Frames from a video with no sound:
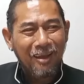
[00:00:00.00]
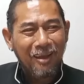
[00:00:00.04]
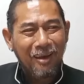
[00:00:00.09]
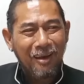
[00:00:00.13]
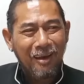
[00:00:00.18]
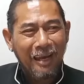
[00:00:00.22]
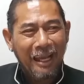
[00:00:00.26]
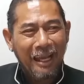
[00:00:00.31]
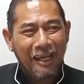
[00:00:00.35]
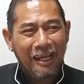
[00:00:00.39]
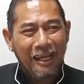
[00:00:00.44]

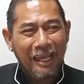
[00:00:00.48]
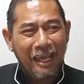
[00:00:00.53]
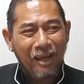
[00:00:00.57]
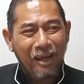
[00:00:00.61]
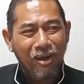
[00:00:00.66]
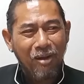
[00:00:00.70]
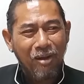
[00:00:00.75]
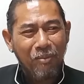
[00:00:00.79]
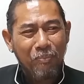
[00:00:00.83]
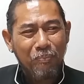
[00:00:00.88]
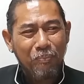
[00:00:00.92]
และแก
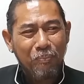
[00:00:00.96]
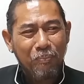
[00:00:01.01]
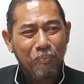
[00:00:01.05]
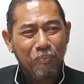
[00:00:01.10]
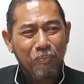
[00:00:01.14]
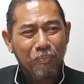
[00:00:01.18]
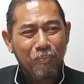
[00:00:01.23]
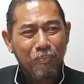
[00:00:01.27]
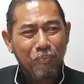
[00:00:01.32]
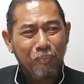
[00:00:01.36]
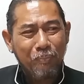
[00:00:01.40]
ก็
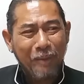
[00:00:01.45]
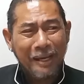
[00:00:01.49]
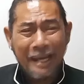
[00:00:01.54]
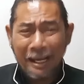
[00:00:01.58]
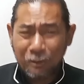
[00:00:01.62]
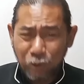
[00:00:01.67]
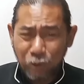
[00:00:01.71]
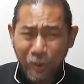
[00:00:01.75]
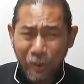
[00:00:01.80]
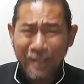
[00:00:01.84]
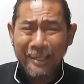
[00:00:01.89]
เป็นนั
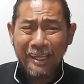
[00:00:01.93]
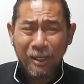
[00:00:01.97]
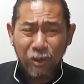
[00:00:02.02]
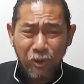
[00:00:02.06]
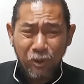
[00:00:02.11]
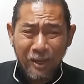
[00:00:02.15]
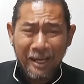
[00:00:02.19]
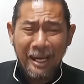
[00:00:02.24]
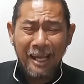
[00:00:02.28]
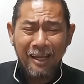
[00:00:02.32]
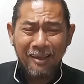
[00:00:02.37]
กธุรกิจ
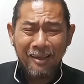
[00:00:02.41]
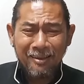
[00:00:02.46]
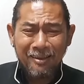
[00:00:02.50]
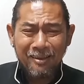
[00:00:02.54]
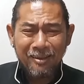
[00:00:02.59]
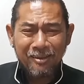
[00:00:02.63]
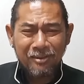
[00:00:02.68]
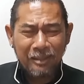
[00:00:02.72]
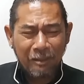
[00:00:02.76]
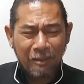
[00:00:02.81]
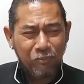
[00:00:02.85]
ด้วยนะ
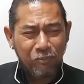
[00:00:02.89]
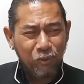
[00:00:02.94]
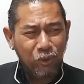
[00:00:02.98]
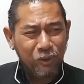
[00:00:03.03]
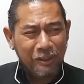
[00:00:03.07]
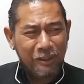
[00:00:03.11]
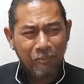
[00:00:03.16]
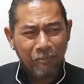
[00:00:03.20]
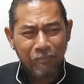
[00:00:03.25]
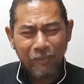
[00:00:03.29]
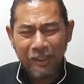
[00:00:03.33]
ทำนู่น
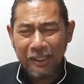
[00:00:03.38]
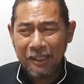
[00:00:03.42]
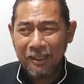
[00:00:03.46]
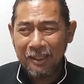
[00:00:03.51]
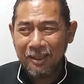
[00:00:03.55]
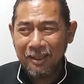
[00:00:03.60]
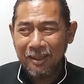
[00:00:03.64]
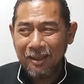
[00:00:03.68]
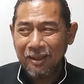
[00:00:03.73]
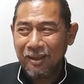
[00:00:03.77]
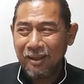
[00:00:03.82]
ทำนี่
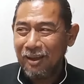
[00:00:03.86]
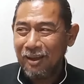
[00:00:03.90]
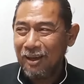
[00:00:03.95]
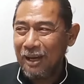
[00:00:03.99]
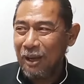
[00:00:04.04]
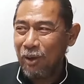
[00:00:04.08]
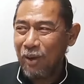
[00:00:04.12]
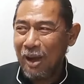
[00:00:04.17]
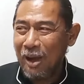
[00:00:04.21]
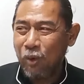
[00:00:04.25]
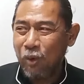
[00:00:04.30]
แล้
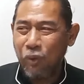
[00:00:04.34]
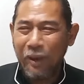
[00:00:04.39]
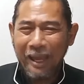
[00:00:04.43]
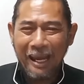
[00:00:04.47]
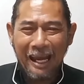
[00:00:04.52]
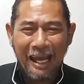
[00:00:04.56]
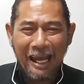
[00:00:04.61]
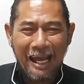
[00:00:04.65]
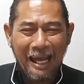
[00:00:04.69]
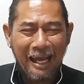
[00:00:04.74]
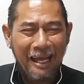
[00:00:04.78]
วเอาเว
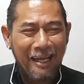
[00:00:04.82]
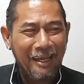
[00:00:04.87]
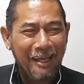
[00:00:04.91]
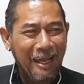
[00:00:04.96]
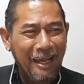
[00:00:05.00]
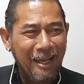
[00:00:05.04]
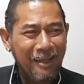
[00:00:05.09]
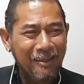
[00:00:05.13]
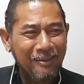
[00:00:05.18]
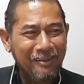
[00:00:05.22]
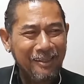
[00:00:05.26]
ลา
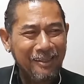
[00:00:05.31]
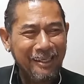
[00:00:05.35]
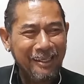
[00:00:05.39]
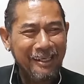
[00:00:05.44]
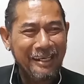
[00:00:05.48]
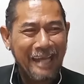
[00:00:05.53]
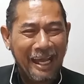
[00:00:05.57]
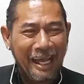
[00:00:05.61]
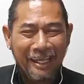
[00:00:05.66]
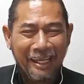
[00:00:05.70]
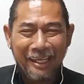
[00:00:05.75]
ที่
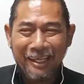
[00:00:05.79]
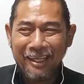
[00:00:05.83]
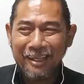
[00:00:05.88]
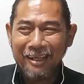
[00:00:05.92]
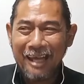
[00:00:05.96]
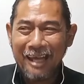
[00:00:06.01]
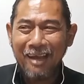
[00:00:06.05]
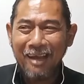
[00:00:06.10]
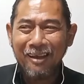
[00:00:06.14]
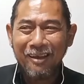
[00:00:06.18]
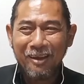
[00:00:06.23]
ไหน
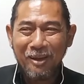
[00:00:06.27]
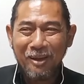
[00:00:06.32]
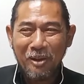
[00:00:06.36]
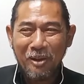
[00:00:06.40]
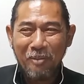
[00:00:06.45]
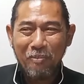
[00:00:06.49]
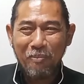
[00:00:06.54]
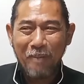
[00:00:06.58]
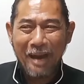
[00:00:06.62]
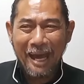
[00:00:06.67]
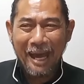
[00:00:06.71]
นะ
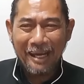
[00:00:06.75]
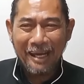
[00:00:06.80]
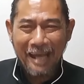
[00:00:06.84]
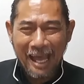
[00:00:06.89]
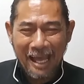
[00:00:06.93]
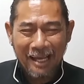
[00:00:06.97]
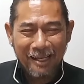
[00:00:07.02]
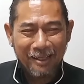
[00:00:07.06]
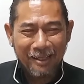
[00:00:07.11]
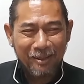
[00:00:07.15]
มานั่ง